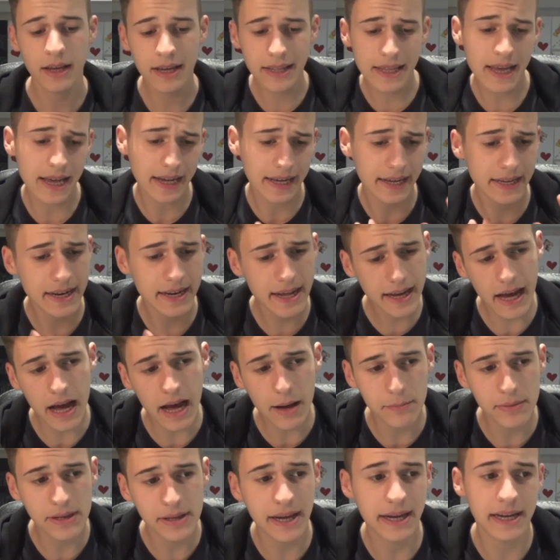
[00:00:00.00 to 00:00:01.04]
Ed è anche
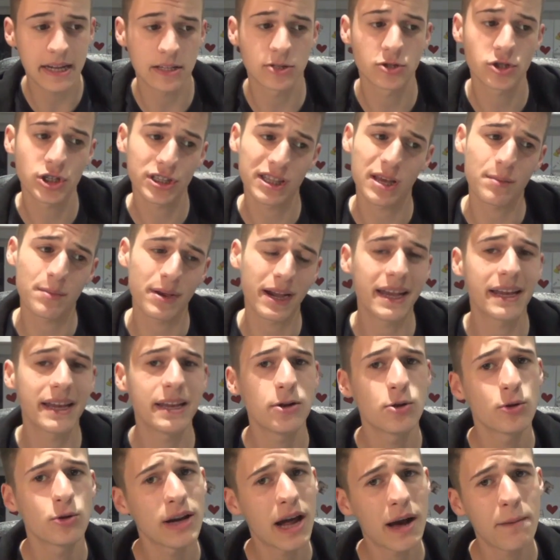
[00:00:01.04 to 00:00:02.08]
innegabile che la società magari
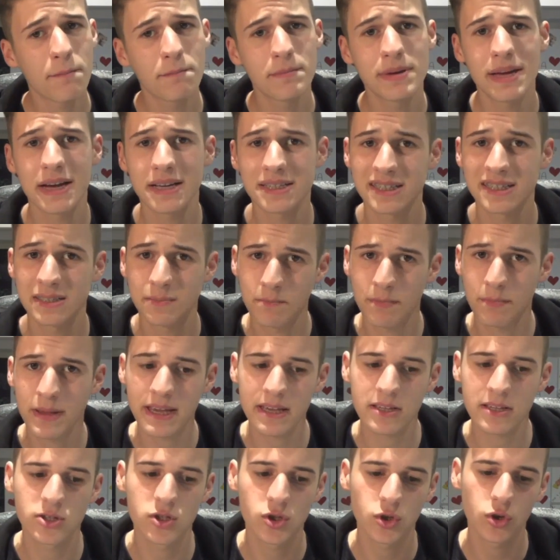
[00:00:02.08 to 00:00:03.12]
non abbia
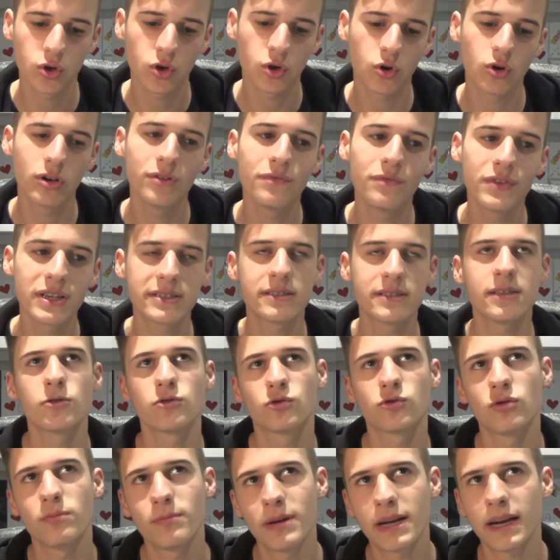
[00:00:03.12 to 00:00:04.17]
speso o
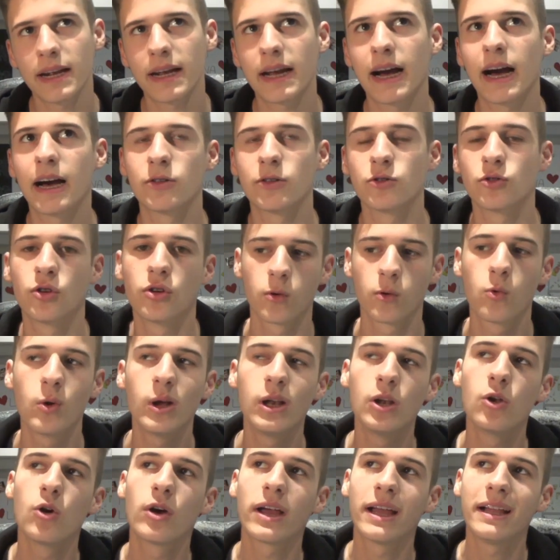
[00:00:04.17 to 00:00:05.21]
investito sul mercato
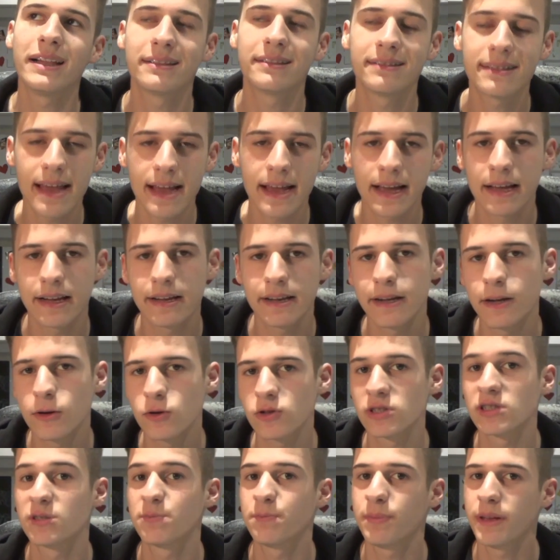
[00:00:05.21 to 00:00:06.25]
quello che il
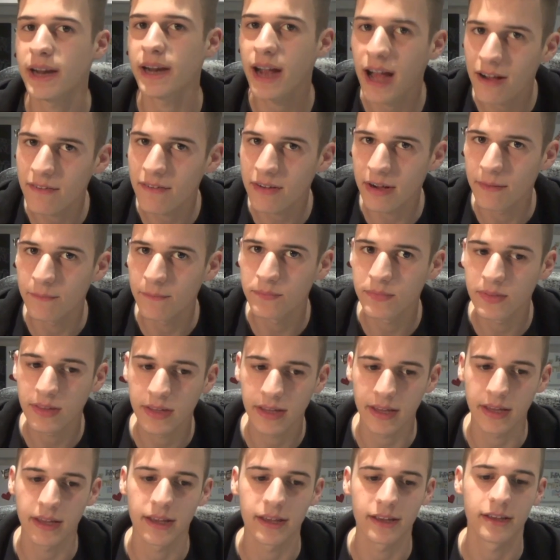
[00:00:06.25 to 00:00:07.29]
tecnico sperava
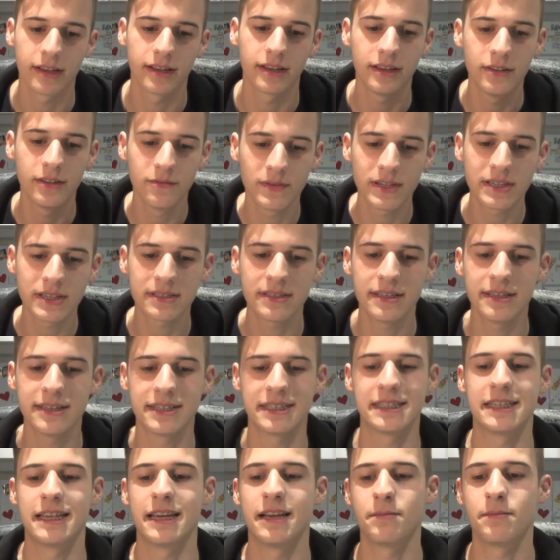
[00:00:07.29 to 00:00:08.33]
che eh,
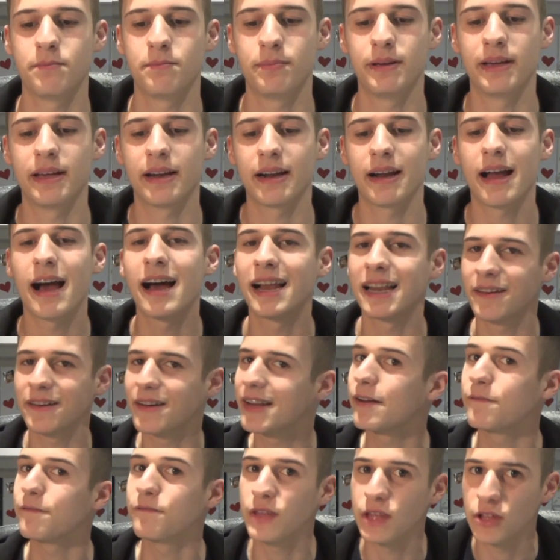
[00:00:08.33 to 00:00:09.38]
investisse per
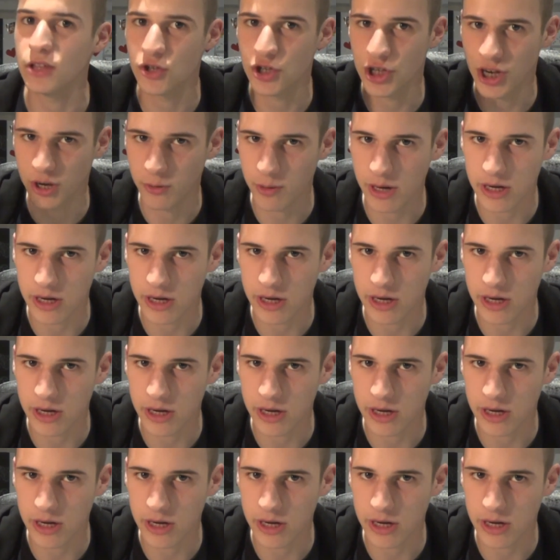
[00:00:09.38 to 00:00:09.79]
arrivare a vincere